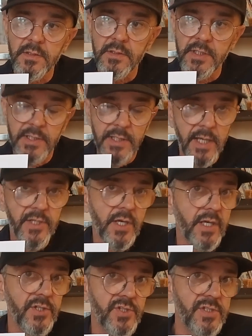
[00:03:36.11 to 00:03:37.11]
l'idea
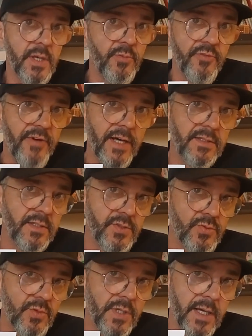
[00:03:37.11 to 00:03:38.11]
che ci siamo fatti
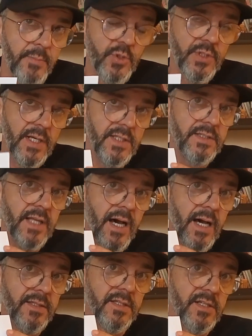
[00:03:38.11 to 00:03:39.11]
sulla
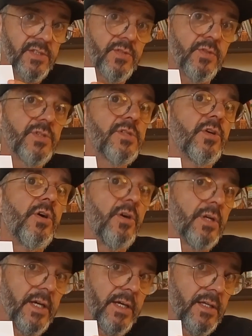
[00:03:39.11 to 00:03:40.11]
modalità di
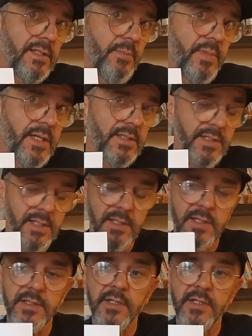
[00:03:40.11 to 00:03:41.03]
riscossione da parte del,